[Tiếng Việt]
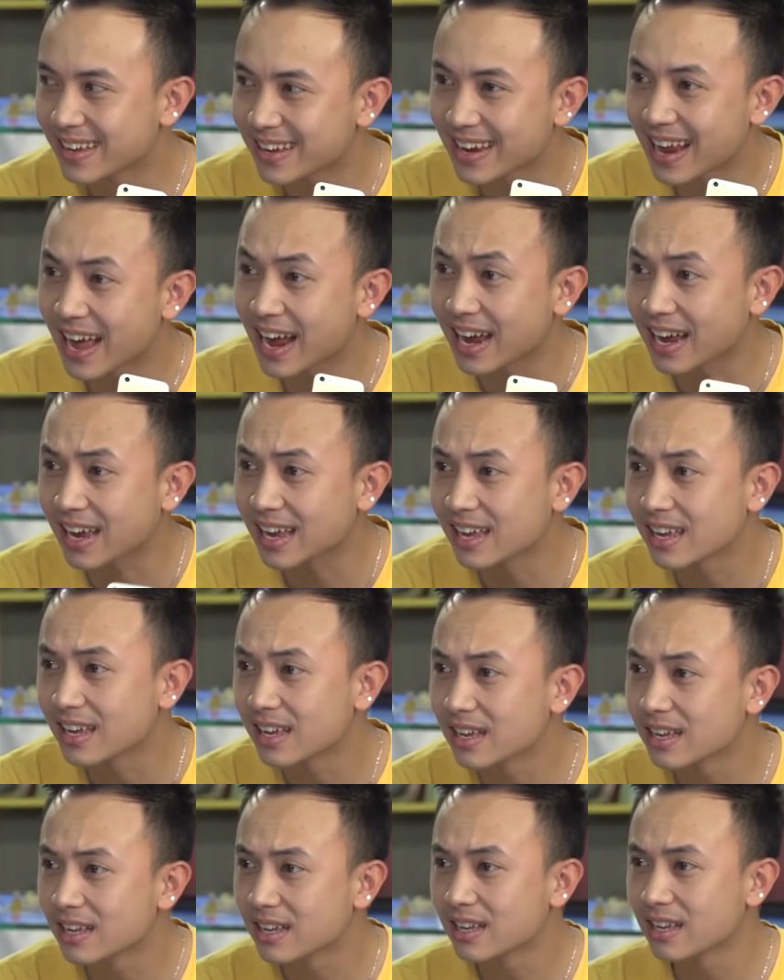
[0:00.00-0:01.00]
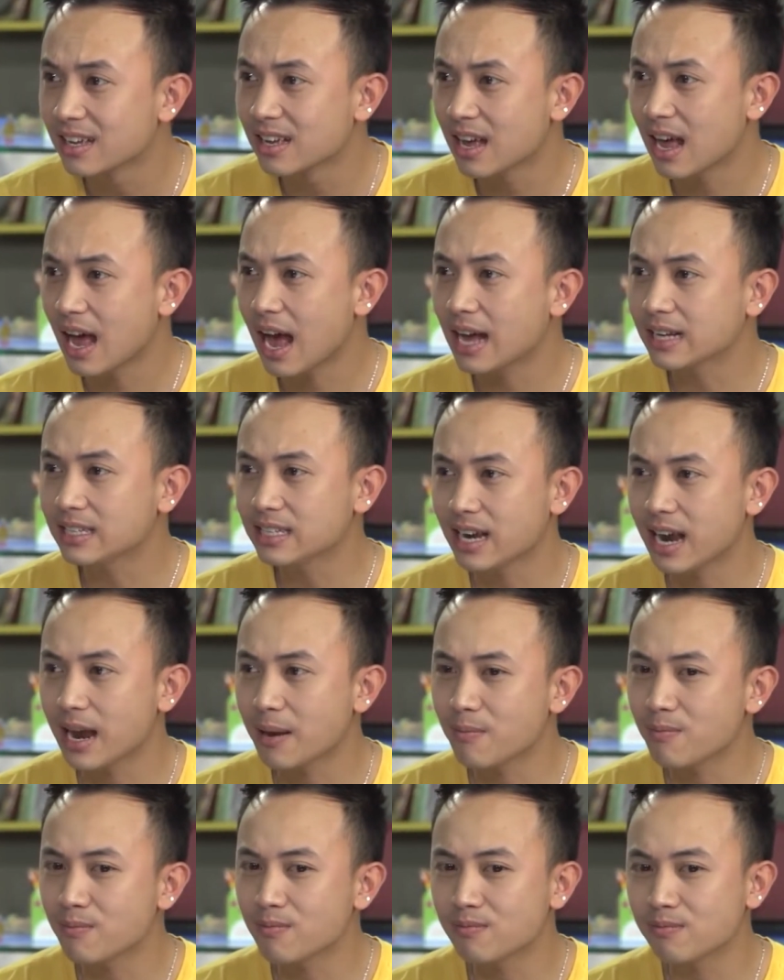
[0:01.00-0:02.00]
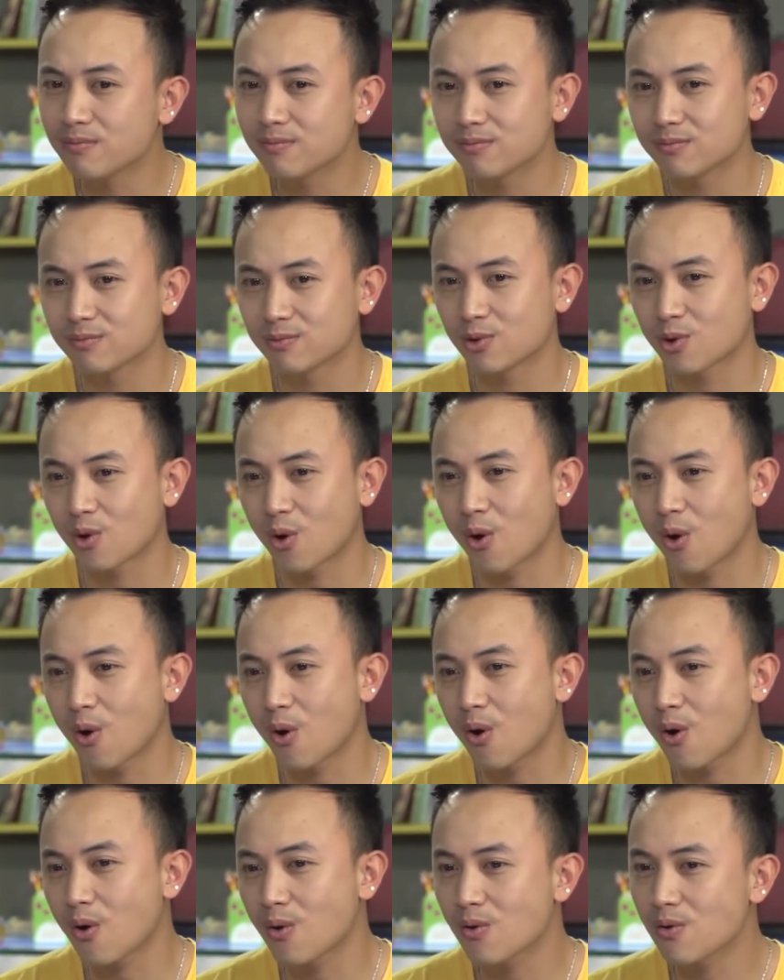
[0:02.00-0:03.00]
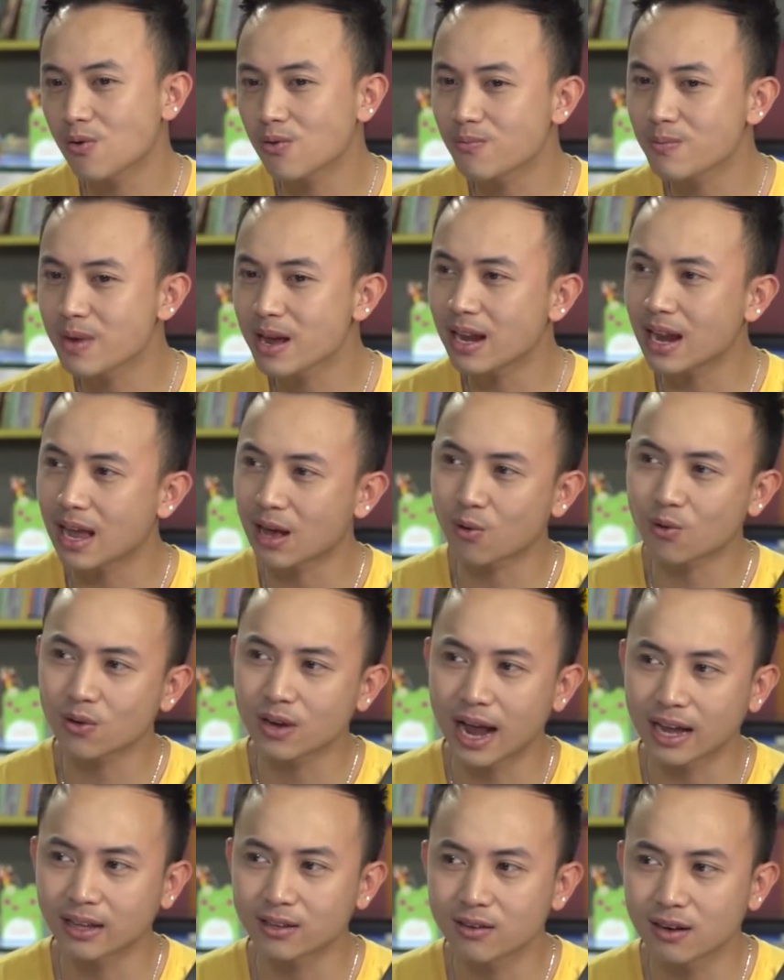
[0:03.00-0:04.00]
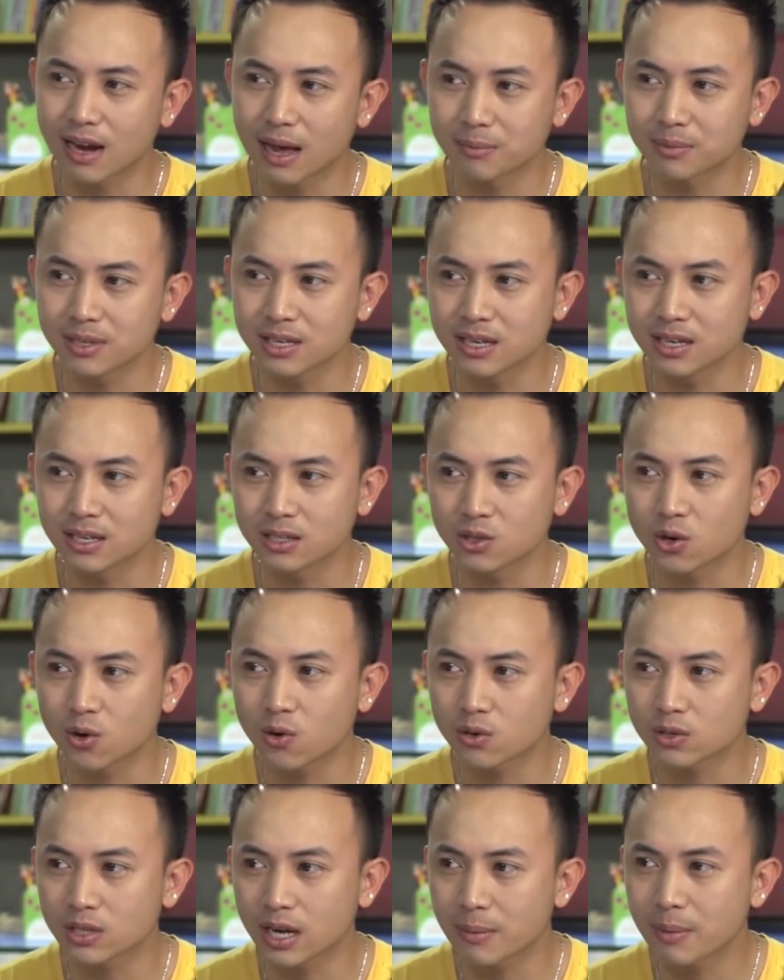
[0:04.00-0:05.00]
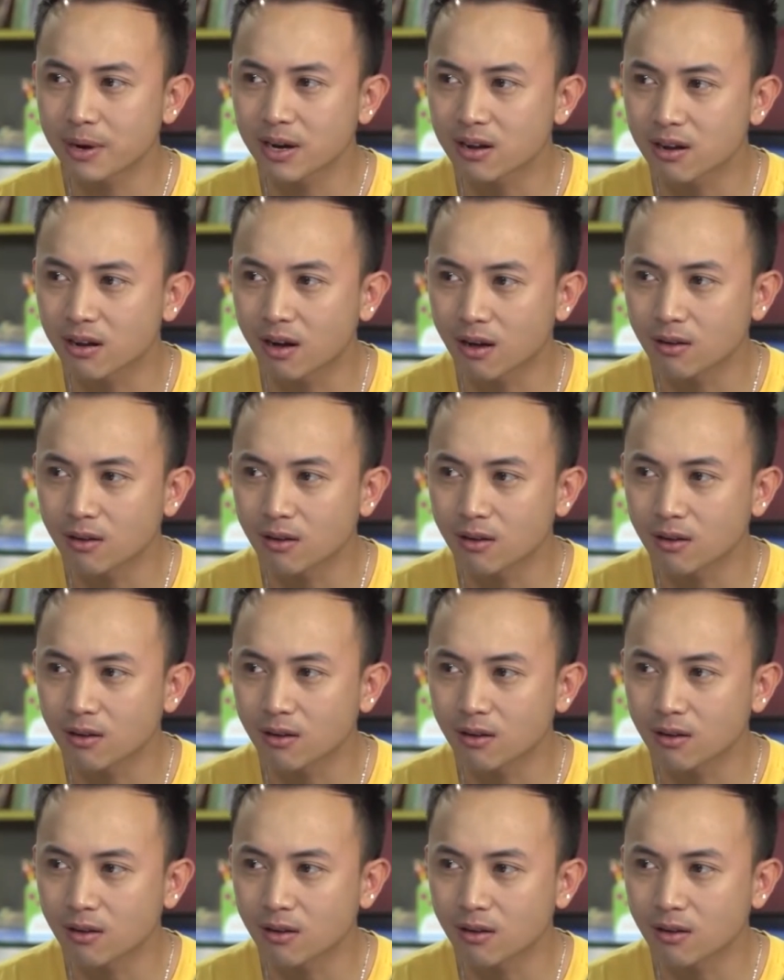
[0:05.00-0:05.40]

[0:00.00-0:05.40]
này hai chị em có biết là con gái thường làm gì cho con trai bất ngờ